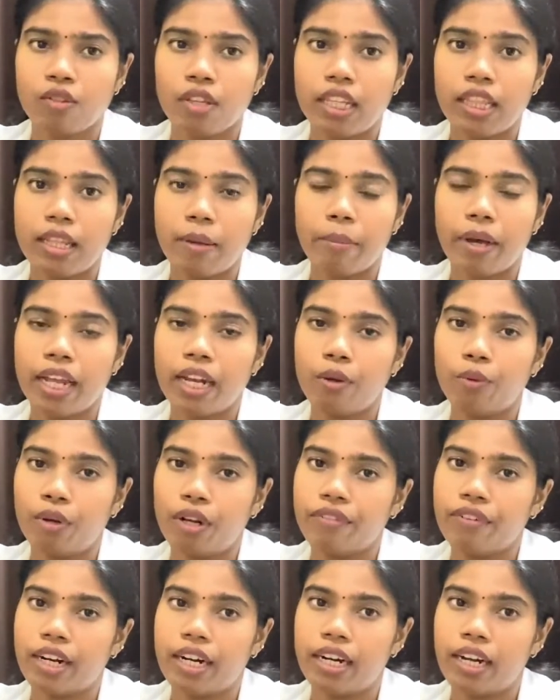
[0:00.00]
ஸோ இந்த மாதிரி
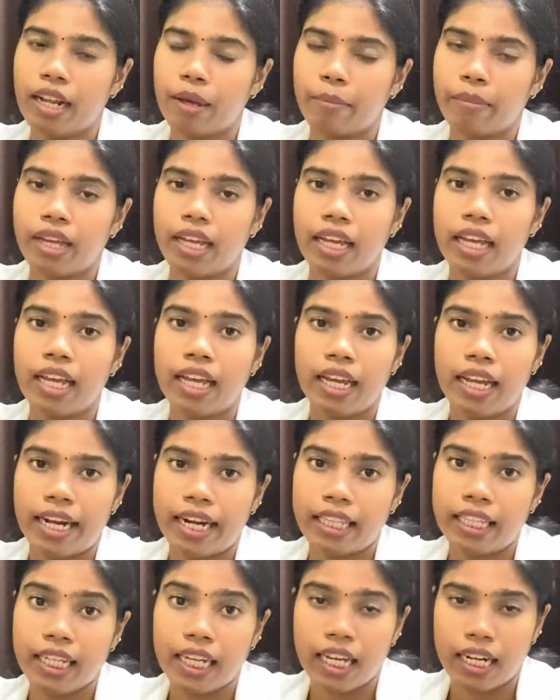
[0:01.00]
உணவுகள் நம்ம
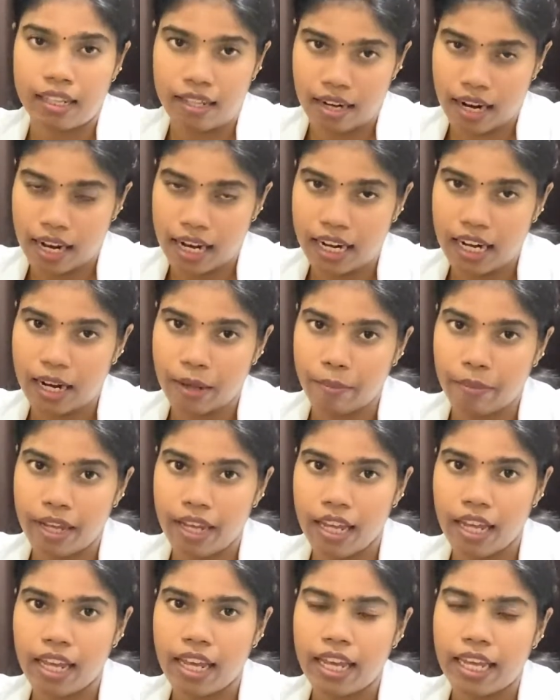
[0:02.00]
எடுத்துக்கிறதுனால நம்ம
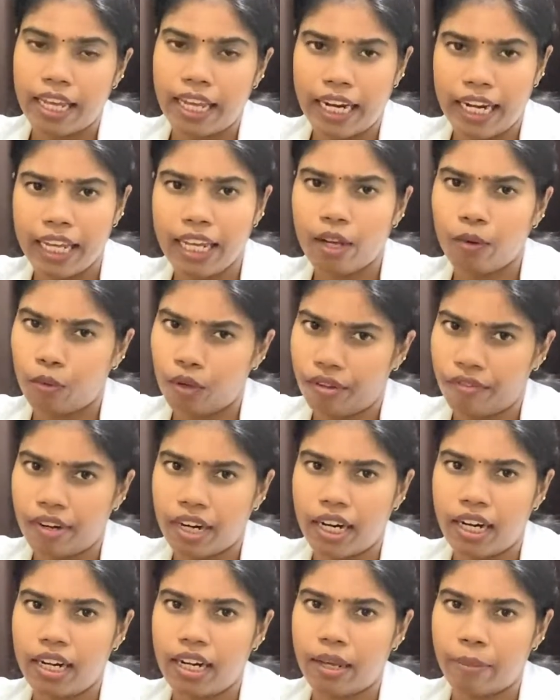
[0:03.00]
எளிய
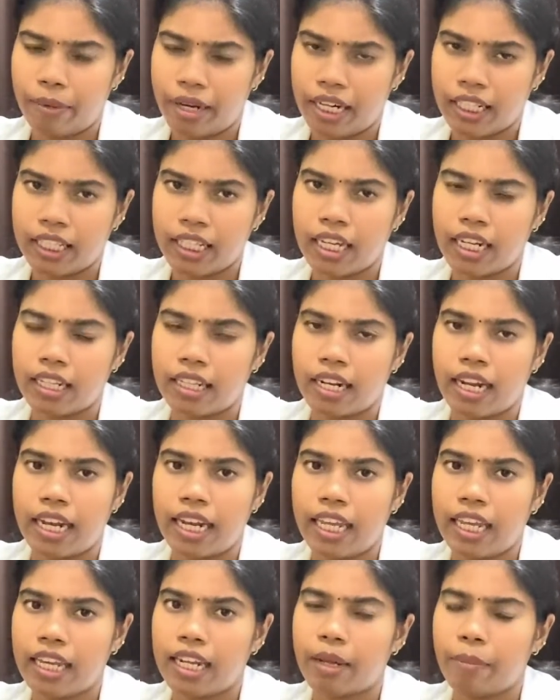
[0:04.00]
உணவுகள் நம்ம
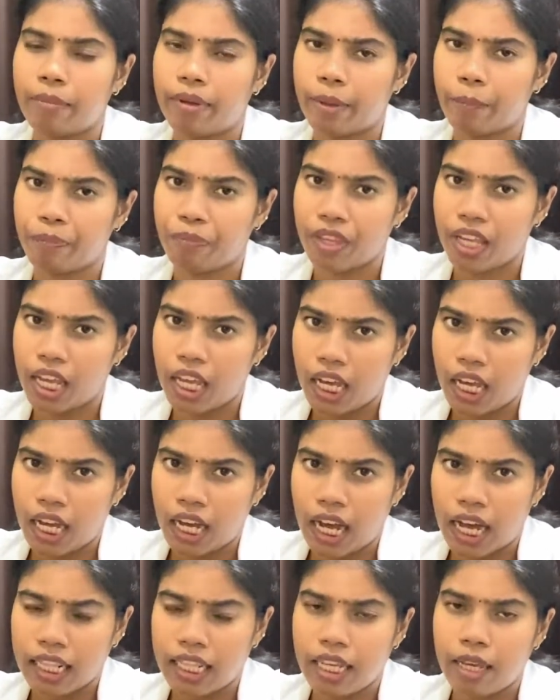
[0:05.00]
எடுத்துக்கிறதுனால நம்ம
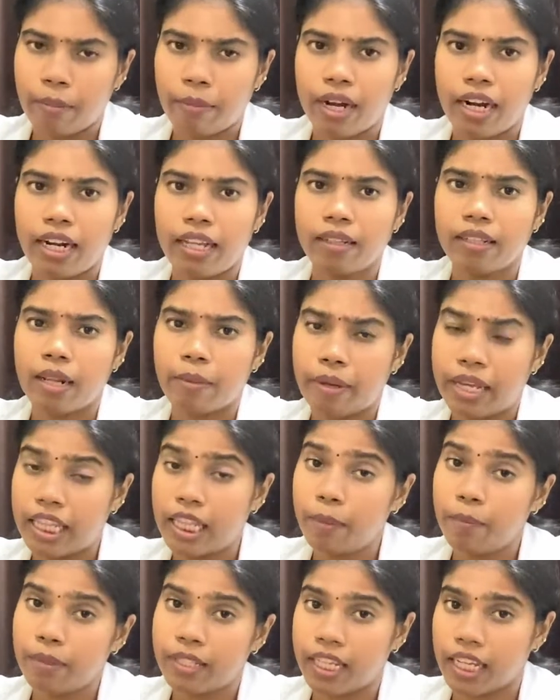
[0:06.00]
அதிகமான நம்ம
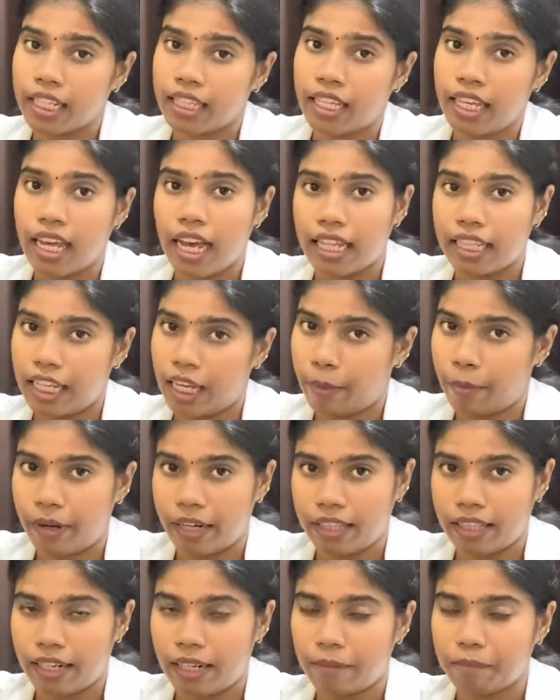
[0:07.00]
எதிர்ப்பு சக்தியை
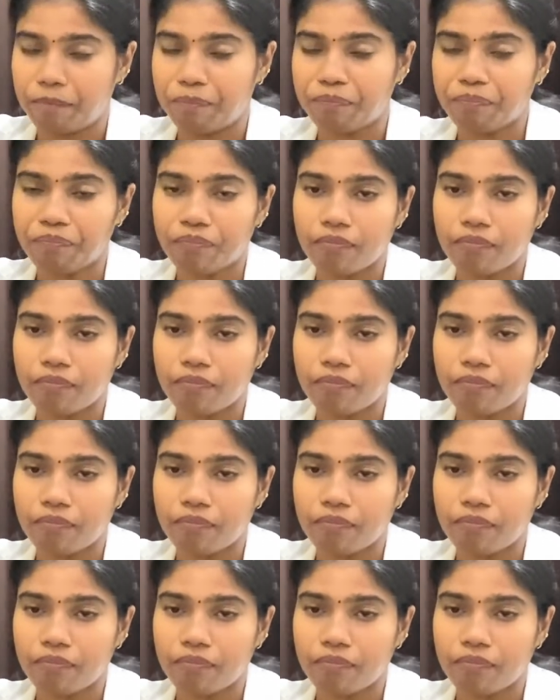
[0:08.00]
அதிகப்படுத்தலாம்